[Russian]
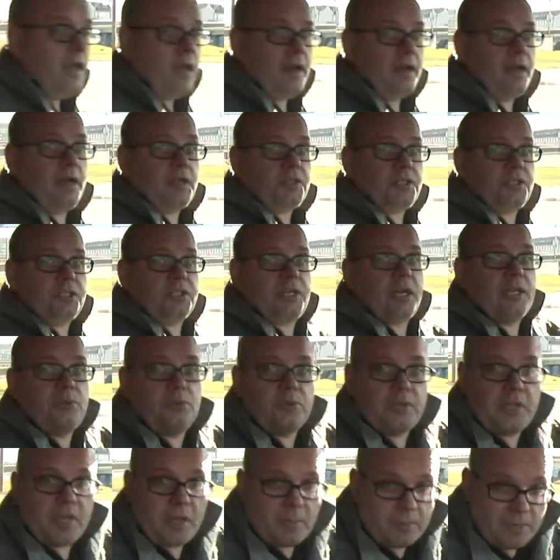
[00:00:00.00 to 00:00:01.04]
Гаджет,
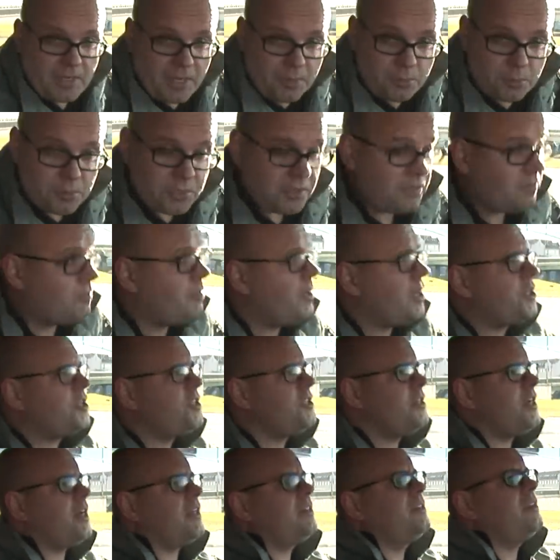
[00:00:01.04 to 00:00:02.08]
который я обнаружил в
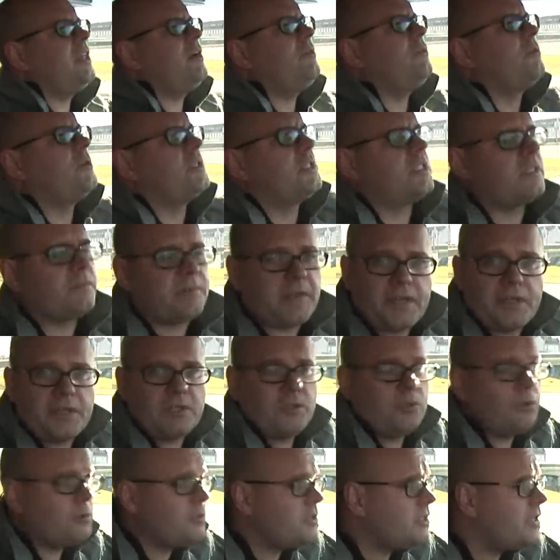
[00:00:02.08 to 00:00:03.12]
машине одного из своих
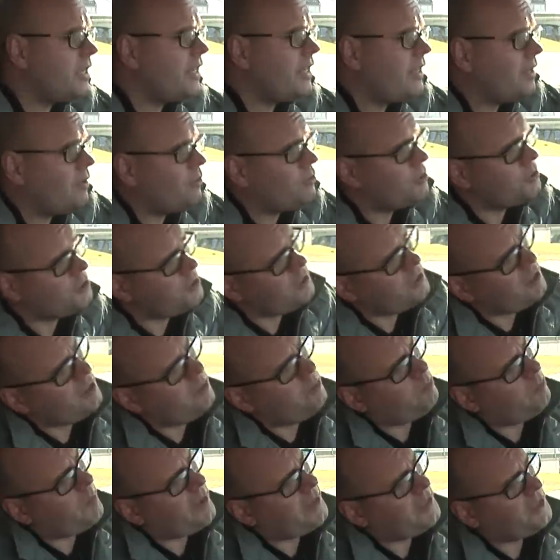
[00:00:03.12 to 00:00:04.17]
друзей, очень
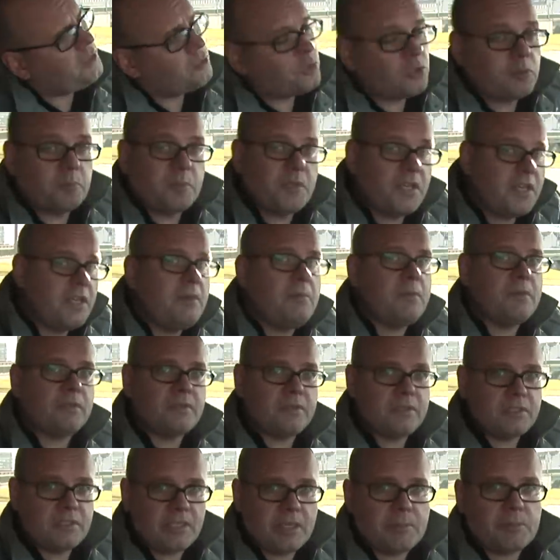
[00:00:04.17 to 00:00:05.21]
импонирует мне
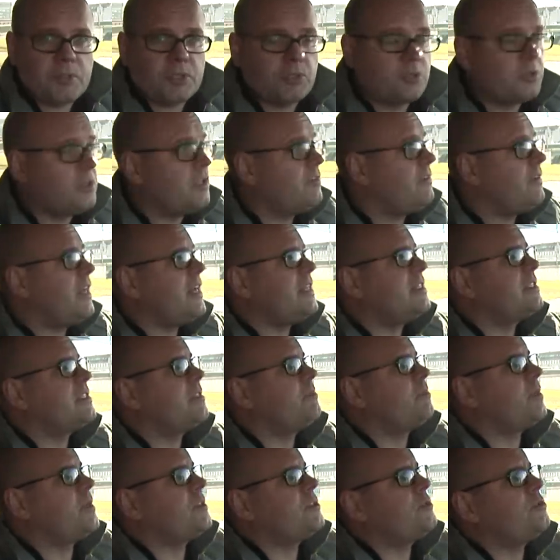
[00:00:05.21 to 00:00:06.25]
именно тем, что
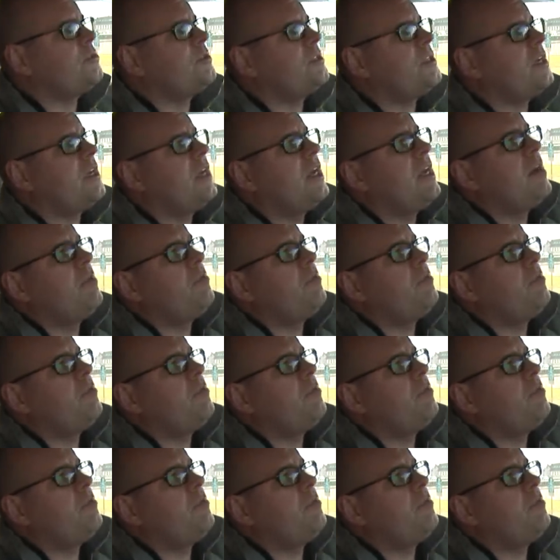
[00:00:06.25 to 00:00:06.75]
является, по сути,